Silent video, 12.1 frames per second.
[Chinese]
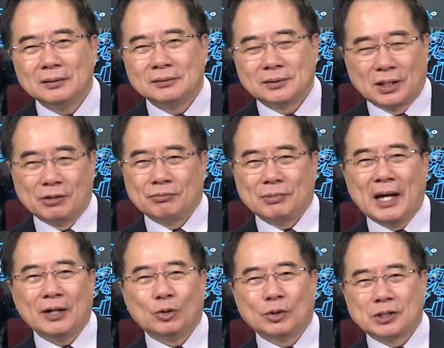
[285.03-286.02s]
这个爱
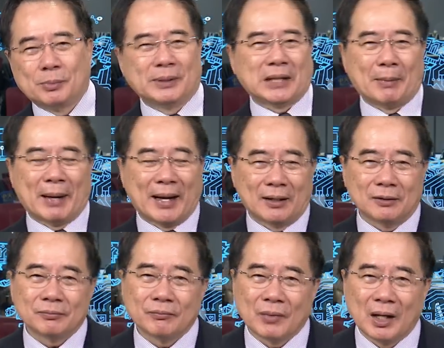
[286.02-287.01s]
国者被打趴了
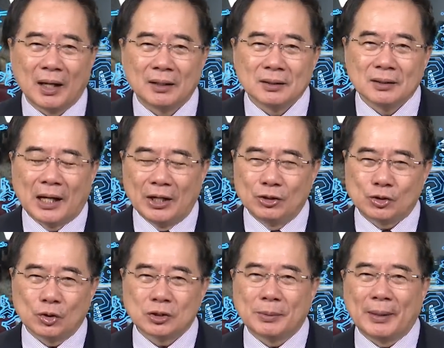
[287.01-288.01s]
啊。还有
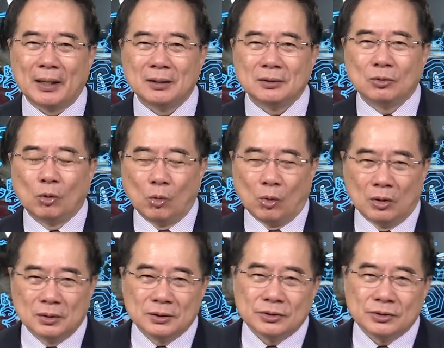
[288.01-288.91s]
说什么哦？